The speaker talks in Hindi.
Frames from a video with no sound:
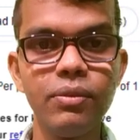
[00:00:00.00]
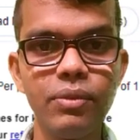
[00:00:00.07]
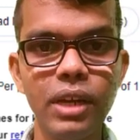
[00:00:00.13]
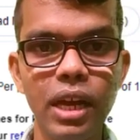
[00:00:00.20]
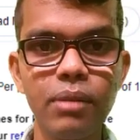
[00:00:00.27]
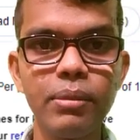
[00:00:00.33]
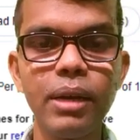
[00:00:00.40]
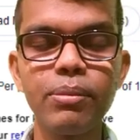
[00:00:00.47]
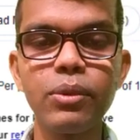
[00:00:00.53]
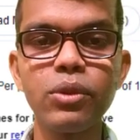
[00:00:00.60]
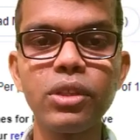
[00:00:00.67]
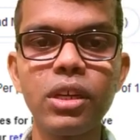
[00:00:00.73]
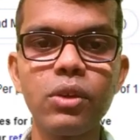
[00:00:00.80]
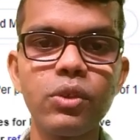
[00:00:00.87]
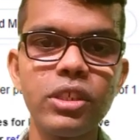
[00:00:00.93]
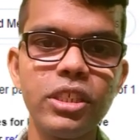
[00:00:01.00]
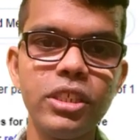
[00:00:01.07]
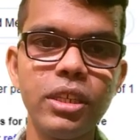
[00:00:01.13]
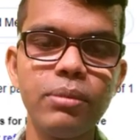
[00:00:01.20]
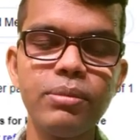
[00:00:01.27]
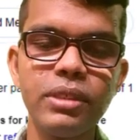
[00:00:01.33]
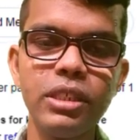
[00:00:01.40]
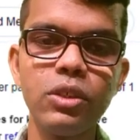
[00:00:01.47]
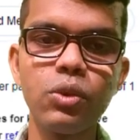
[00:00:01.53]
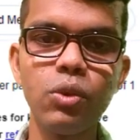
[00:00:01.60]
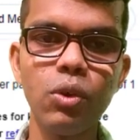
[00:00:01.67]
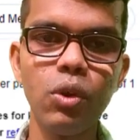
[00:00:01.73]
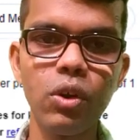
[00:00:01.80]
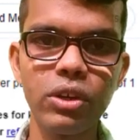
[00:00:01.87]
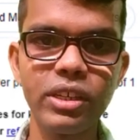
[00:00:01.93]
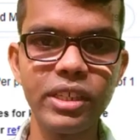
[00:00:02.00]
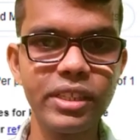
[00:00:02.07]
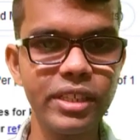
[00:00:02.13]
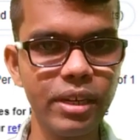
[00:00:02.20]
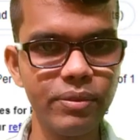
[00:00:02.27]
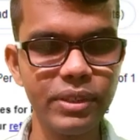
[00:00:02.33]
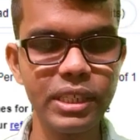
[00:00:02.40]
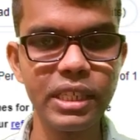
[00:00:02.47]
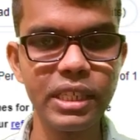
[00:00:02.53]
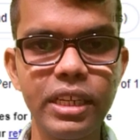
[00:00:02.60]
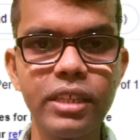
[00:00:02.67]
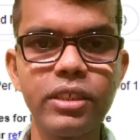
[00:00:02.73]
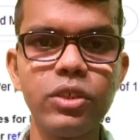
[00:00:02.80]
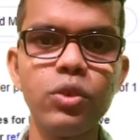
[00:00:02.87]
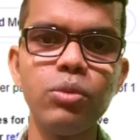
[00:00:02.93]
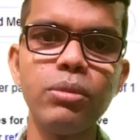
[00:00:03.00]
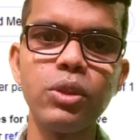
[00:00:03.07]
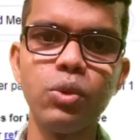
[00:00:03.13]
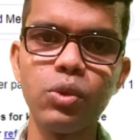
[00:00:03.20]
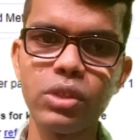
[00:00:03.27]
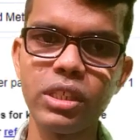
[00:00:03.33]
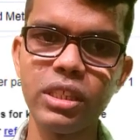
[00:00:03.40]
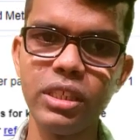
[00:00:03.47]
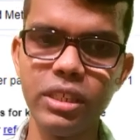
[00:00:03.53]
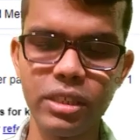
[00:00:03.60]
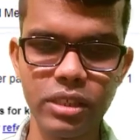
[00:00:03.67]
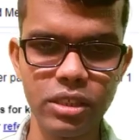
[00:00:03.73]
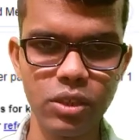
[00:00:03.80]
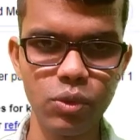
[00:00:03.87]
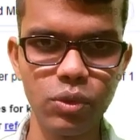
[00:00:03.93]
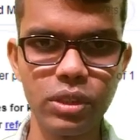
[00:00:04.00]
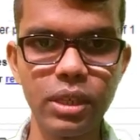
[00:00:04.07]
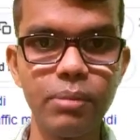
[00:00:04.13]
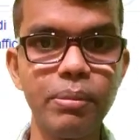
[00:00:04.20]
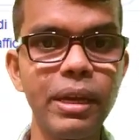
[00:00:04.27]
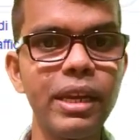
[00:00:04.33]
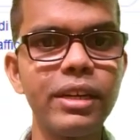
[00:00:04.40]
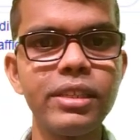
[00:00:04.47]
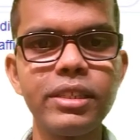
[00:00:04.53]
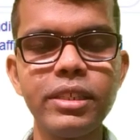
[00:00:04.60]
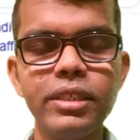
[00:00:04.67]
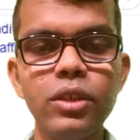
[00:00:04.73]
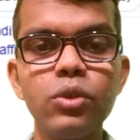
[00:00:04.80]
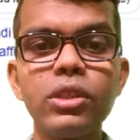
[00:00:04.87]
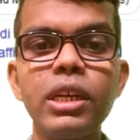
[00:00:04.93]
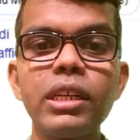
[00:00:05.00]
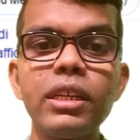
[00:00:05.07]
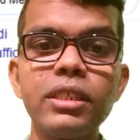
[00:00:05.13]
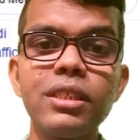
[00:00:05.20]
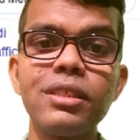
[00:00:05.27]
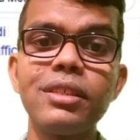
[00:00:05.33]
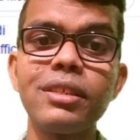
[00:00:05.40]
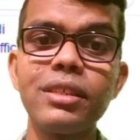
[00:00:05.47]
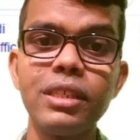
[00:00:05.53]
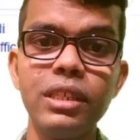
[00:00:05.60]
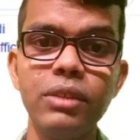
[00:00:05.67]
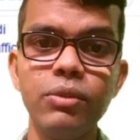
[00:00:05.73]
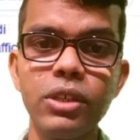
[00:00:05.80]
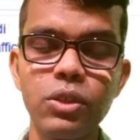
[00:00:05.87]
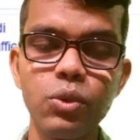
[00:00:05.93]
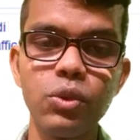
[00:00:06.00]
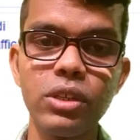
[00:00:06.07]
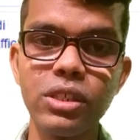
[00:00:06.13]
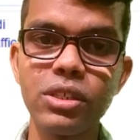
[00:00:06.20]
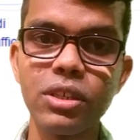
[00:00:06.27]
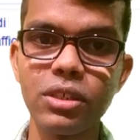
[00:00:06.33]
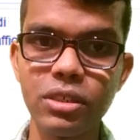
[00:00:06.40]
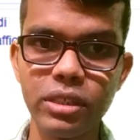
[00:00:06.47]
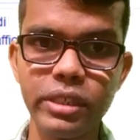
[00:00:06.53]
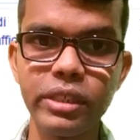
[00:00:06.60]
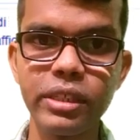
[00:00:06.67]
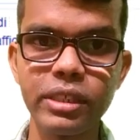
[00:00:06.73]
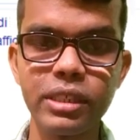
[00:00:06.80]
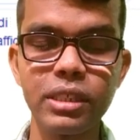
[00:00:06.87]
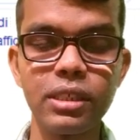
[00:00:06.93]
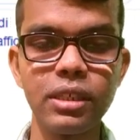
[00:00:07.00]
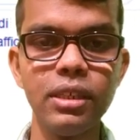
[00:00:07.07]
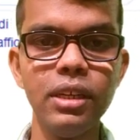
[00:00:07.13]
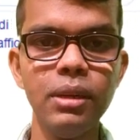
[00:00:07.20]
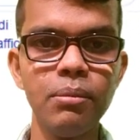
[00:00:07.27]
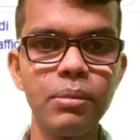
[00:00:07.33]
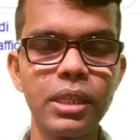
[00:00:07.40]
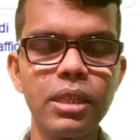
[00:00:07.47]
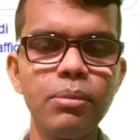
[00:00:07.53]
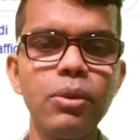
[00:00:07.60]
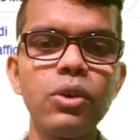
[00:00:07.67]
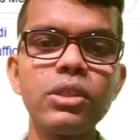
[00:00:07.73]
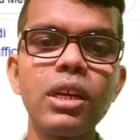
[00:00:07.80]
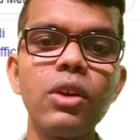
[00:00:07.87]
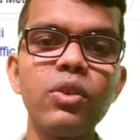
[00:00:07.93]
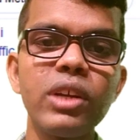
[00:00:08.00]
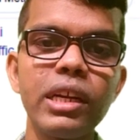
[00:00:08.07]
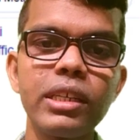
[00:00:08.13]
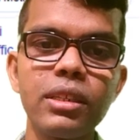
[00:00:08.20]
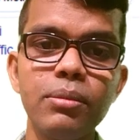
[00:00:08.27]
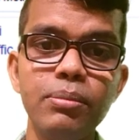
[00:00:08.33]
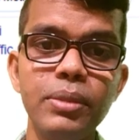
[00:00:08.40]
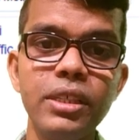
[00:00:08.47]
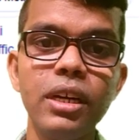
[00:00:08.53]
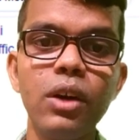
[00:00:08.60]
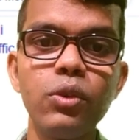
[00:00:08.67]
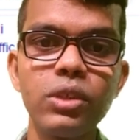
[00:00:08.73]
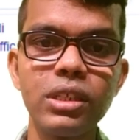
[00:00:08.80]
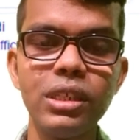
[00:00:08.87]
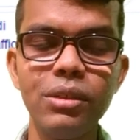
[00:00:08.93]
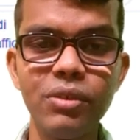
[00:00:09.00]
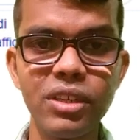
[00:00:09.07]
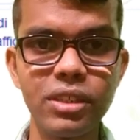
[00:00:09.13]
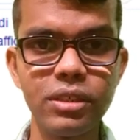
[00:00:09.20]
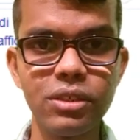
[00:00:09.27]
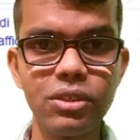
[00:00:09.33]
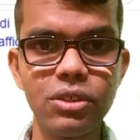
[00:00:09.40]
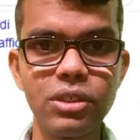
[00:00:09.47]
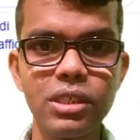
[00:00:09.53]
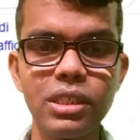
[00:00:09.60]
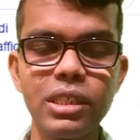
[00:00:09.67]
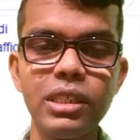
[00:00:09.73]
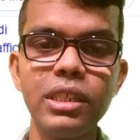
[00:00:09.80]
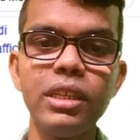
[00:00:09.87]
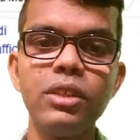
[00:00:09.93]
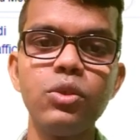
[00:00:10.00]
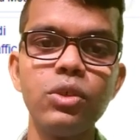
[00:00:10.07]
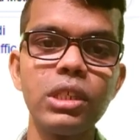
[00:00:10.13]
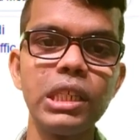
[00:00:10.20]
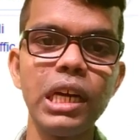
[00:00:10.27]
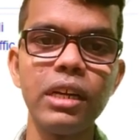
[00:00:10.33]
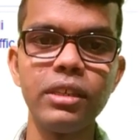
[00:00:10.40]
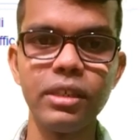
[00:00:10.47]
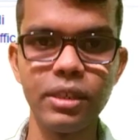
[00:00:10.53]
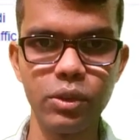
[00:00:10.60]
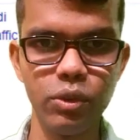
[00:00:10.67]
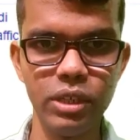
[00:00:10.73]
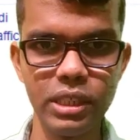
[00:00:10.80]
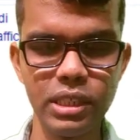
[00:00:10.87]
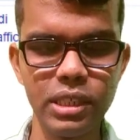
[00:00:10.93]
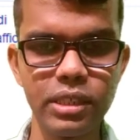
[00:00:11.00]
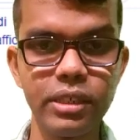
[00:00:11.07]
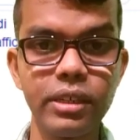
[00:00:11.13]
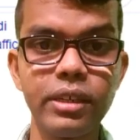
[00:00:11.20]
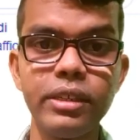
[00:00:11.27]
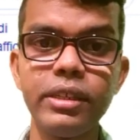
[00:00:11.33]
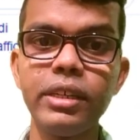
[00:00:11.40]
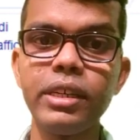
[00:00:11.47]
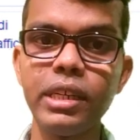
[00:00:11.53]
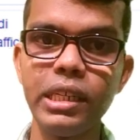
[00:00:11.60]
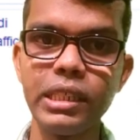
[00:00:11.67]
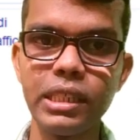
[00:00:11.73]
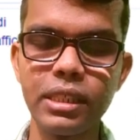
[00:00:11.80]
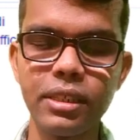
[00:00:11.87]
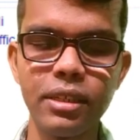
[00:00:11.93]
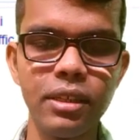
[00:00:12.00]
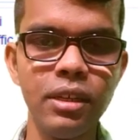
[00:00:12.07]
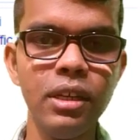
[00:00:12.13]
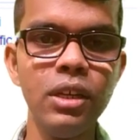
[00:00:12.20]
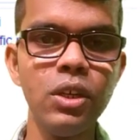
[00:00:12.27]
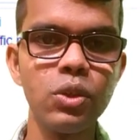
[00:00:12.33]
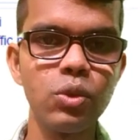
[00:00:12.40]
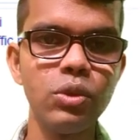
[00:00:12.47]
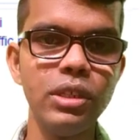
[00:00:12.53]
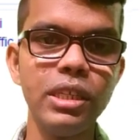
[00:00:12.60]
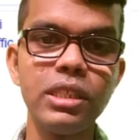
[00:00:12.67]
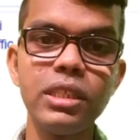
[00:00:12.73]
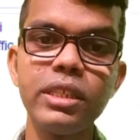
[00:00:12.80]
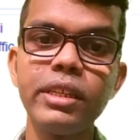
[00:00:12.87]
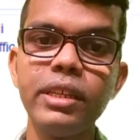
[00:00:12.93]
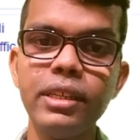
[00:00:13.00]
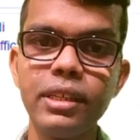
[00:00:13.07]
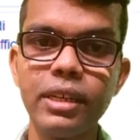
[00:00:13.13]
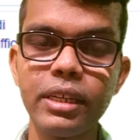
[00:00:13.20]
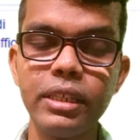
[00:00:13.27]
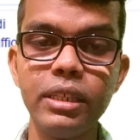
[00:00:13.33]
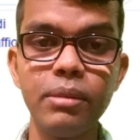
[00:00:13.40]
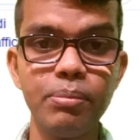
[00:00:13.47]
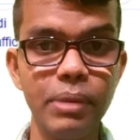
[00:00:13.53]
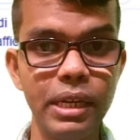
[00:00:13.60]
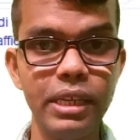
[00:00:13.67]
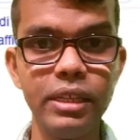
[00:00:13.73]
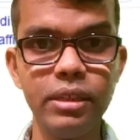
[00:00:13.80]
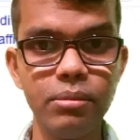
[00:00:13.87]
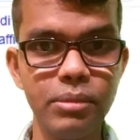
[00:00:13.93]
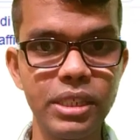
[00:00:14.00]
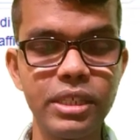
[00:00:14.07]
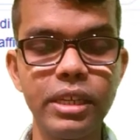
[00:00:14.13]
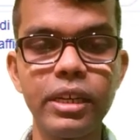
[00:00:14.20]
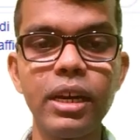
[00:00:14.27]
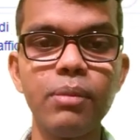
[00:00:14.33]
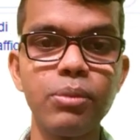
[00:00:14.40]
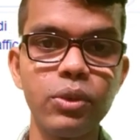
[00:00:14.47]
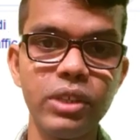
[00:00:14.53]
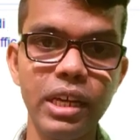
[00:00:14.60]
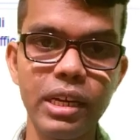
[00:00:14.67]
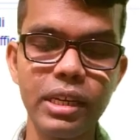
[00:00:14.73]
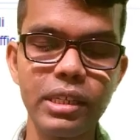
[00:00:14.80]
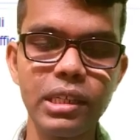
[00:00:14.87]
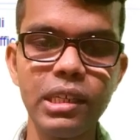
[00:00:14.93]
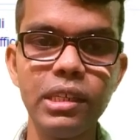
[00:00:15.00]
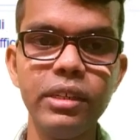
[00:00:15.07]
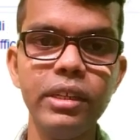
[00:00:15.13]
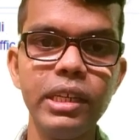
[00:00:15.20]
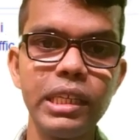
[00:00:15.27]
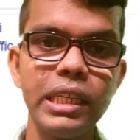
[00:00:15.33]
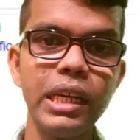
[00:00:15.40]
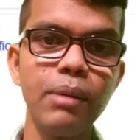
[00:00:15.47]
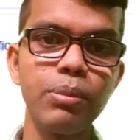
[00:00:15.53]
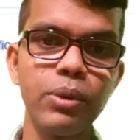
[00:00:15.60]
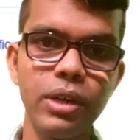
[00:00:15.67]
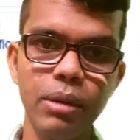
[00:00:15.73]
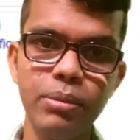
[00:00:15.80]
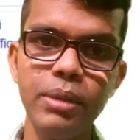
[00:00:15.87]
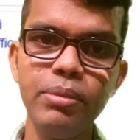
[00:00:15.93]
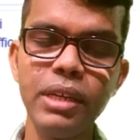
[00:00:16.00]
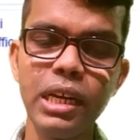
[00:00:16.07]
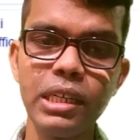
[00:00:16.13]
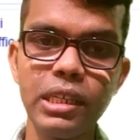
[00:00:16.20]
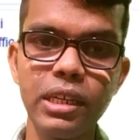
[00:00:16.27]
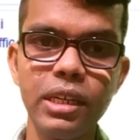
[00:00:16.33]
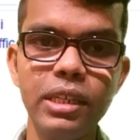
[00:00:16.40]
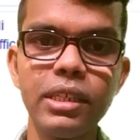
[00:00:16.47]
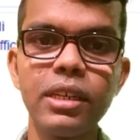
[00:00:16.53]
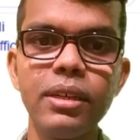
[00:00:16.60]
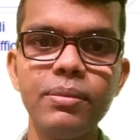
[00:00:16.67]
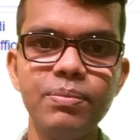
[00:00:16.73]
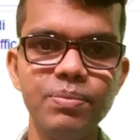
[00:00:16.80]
फिलहाल मैं आपको बता रहा हूँ कि जब जिनको ऑर्गेनिक ट्रैफिक आती है उनमें दो से तीन रीज़न होते हैं पहला रीज़न ये होता है कि अच्छे से कीवर्ड को रिसर्च नहीं करते थे मतलब बहुत सारे लोग क्या कहते हैं विदाउट की रिसर्चिंग की है जो कि आर्टिकल को लिख देते हैं कंटेंट लिख देते हैं तो ये चीज़ें नहीं करनी है पहली मिस्टेक आपको ध्यान रखना है कि आप कभी भी आर्टिकल लिखें